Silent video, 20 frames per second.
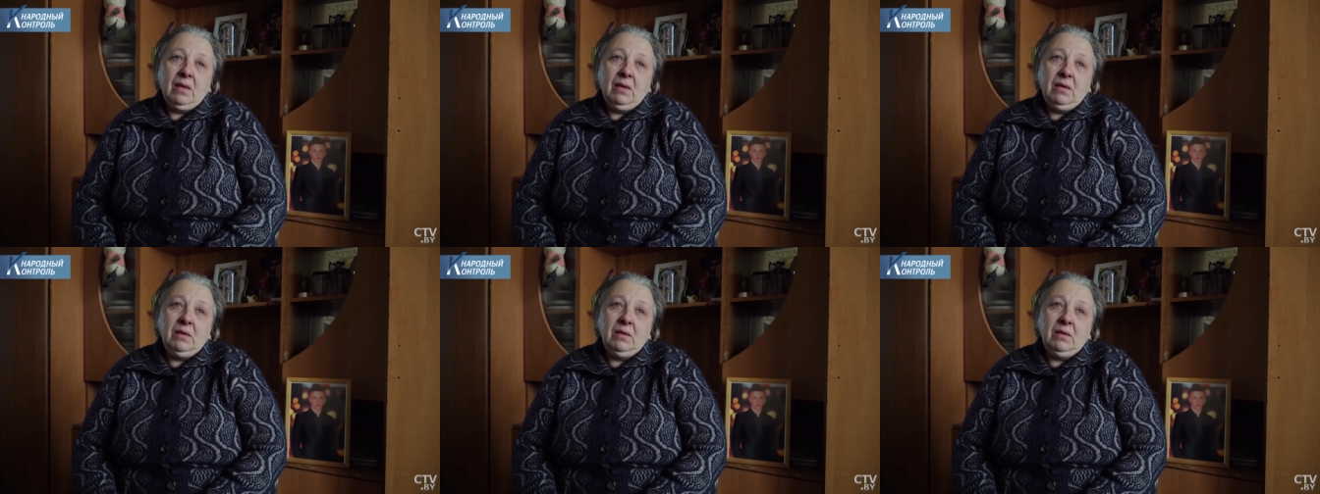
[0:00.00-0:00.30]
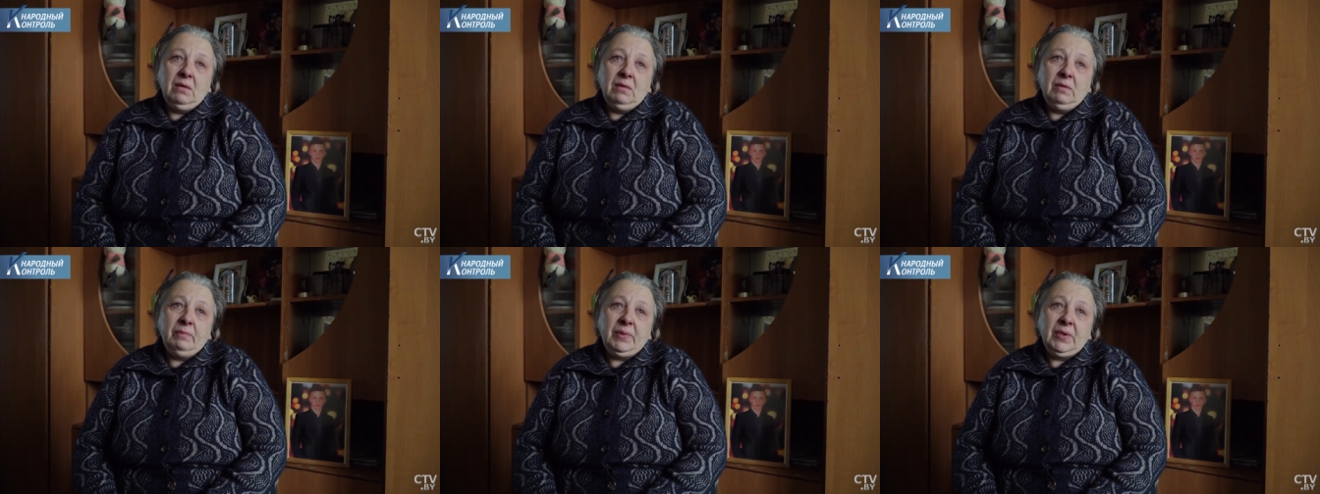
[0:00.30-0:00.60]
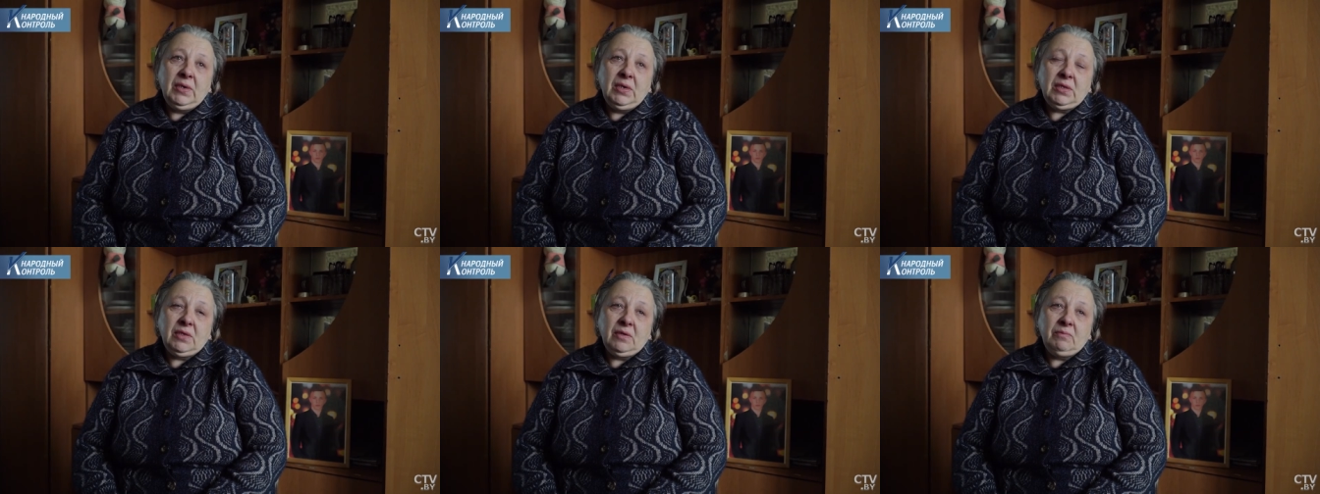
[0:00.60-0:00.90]
и по
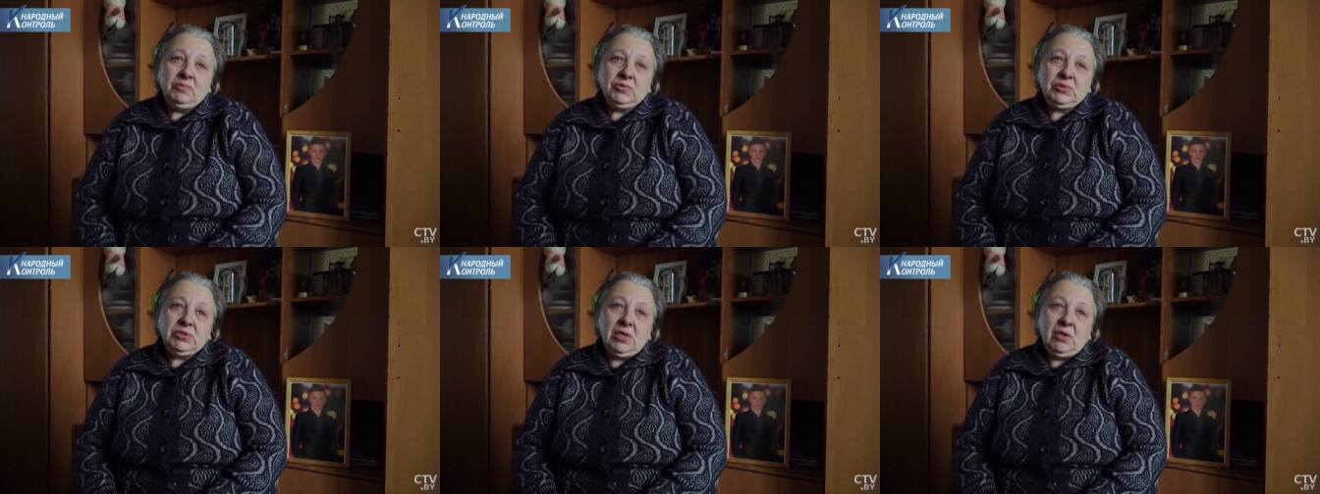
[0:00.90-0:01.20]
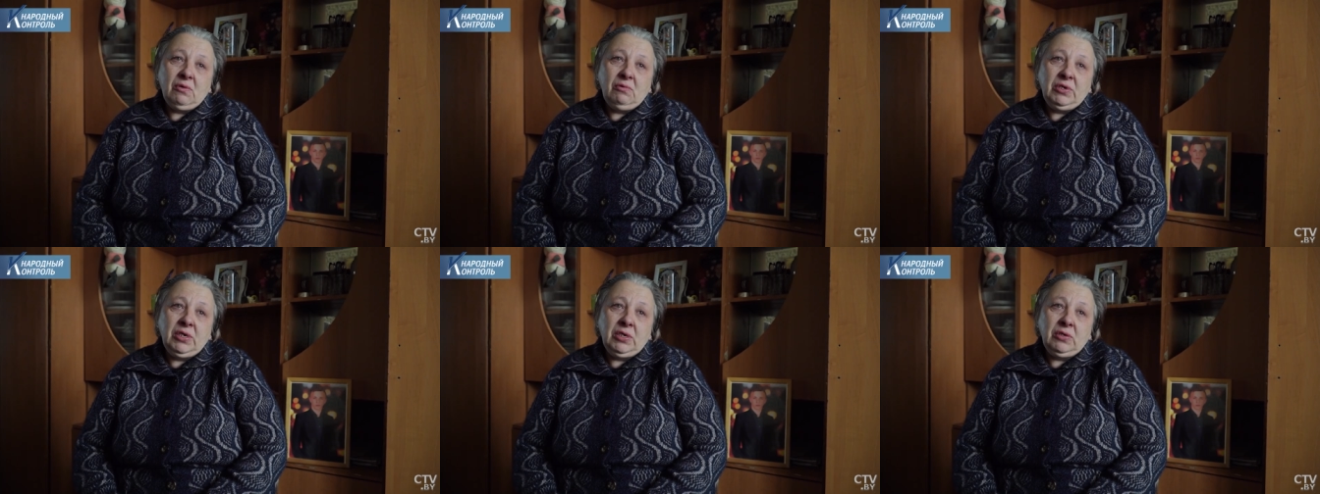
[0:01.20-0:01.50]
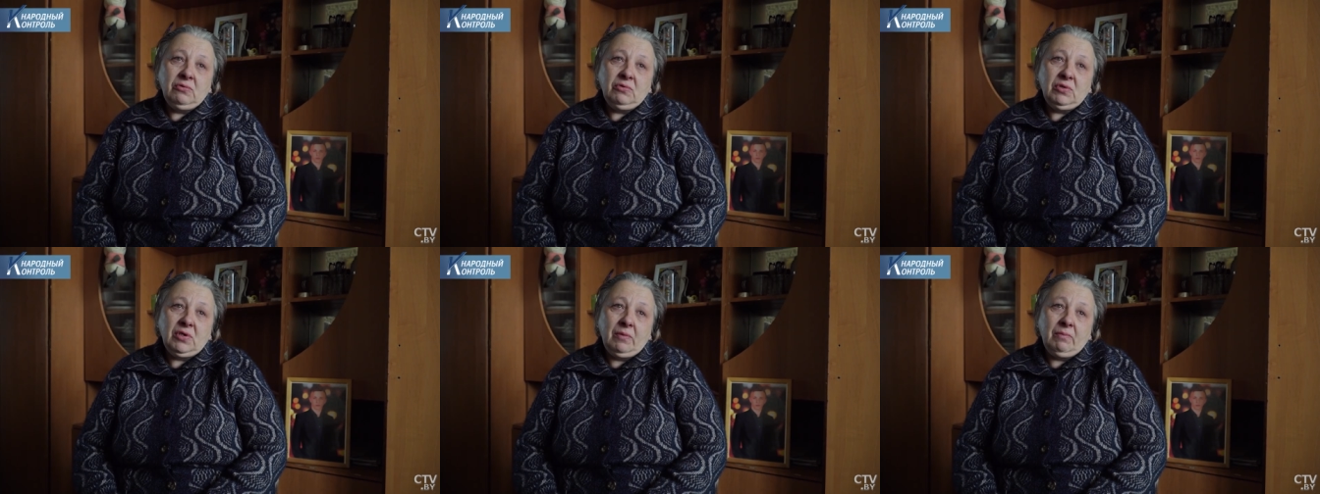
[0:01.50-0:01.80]
этому
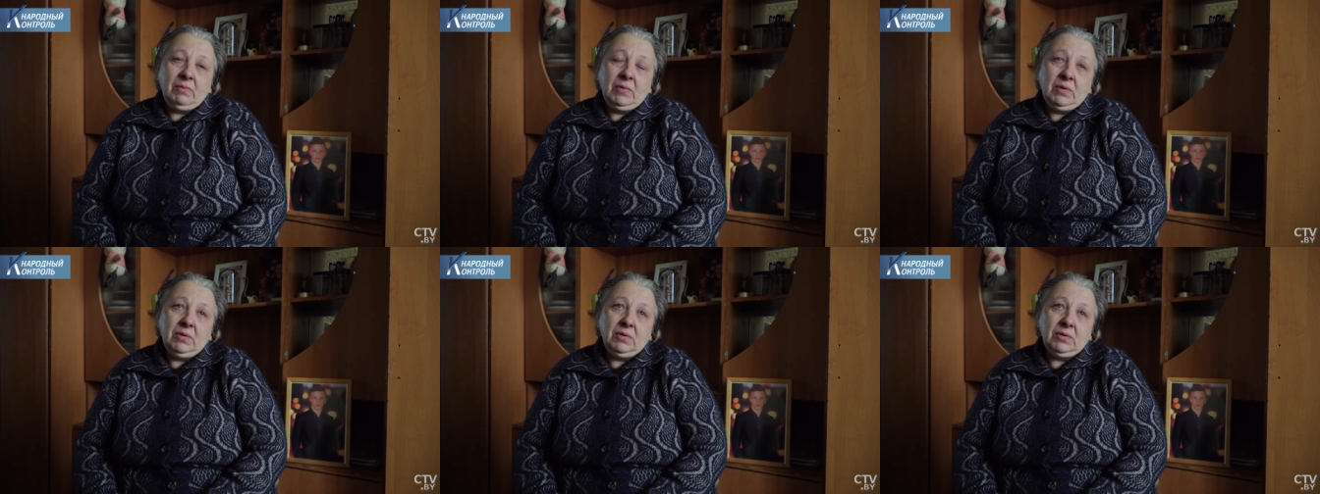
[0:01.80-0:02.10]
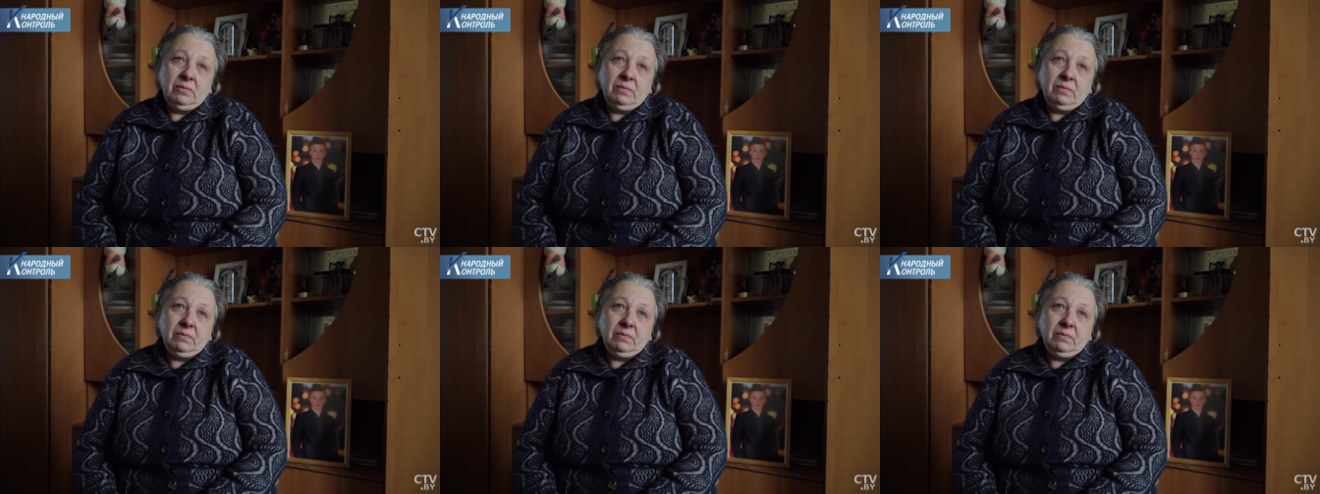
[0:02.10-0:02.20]
заявлению нам